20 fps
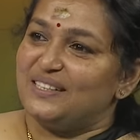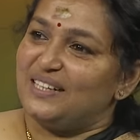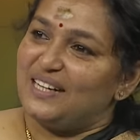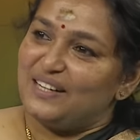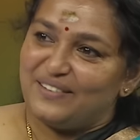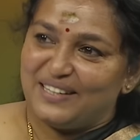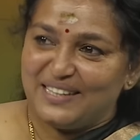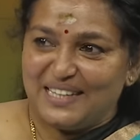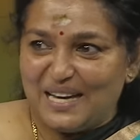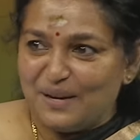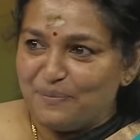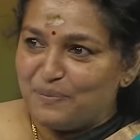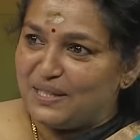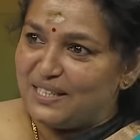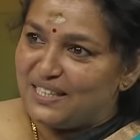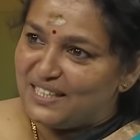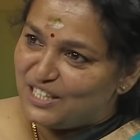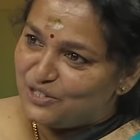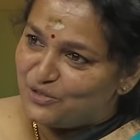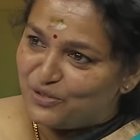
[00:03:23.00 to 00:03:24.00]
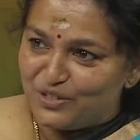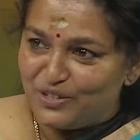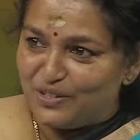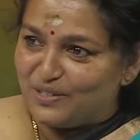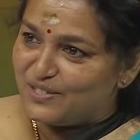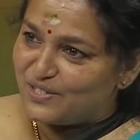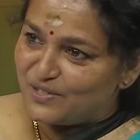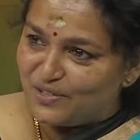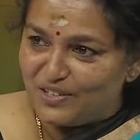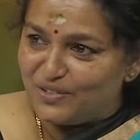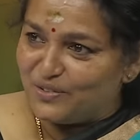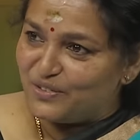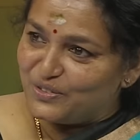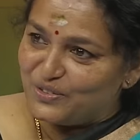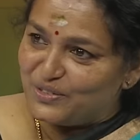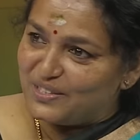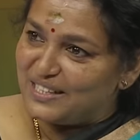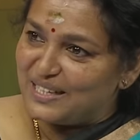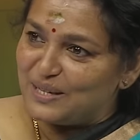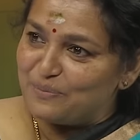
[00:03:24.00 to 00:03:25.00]
அவள் அதே மாதிரி நான் சொல்லி சொல்லி
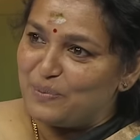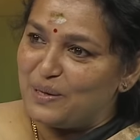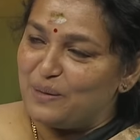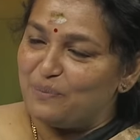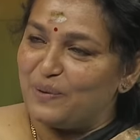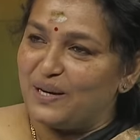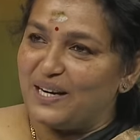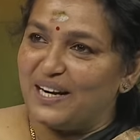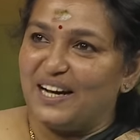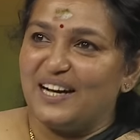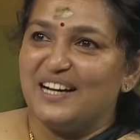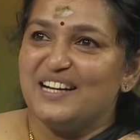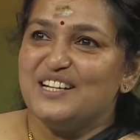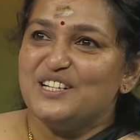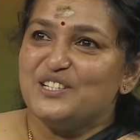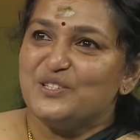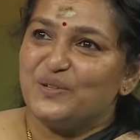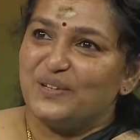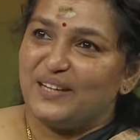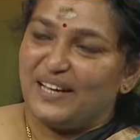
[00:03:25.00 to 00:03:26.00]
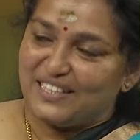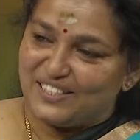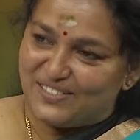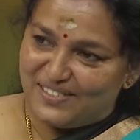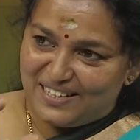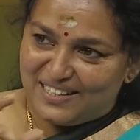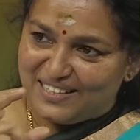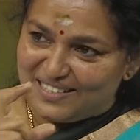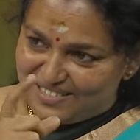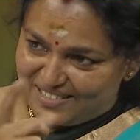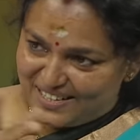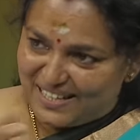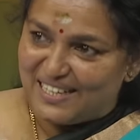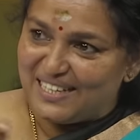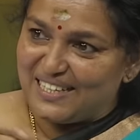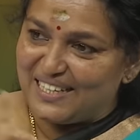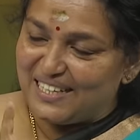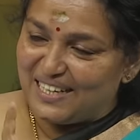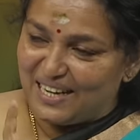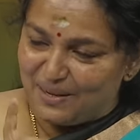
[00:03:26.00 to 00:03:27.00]
கொடுத்தோன்னே ரிப்பீட் பண்ணான் ஸோ ஆக்சுவலாக
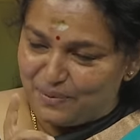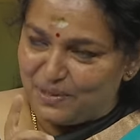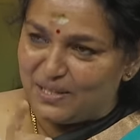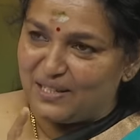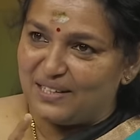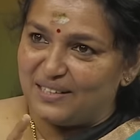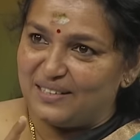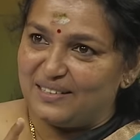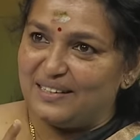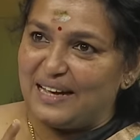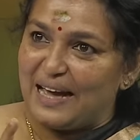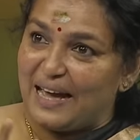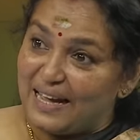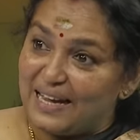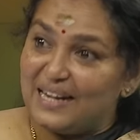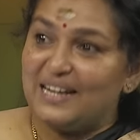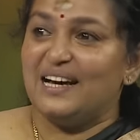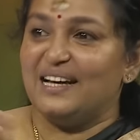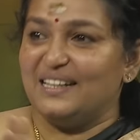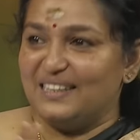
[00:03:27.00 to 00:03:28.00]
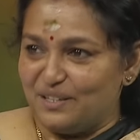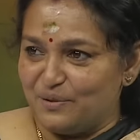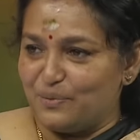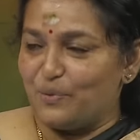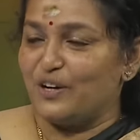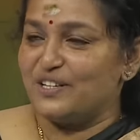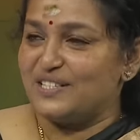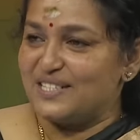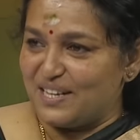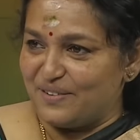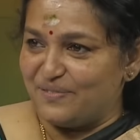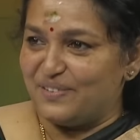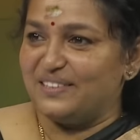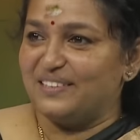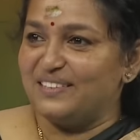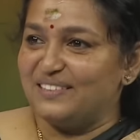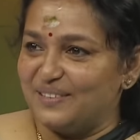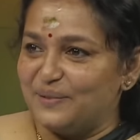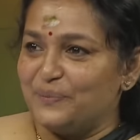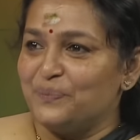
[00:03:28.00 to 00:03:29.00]
ட்ரெய்லர் ஐ மீன் ஏரில் அந்த வாய்ஸ் தான்
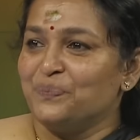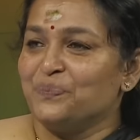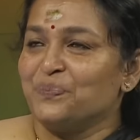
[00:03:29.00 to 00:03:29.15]
வந்தது